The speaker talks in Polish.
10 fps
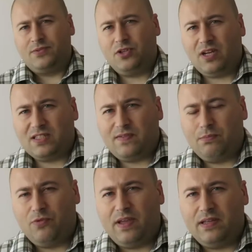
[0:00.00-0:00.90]
I od razu
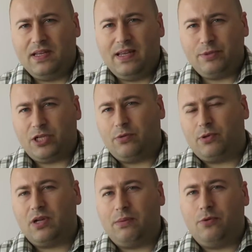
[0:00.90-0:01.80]
Wam mówię, lepszego
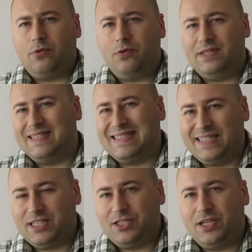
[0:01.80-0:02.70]
programu nie
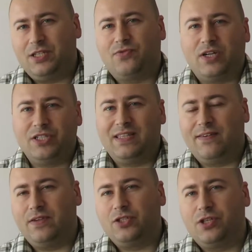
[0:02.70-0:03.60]
znajdziecie niż właśnie
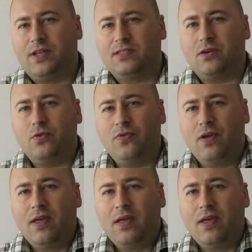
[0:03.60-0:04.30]
DaVinci Resolve,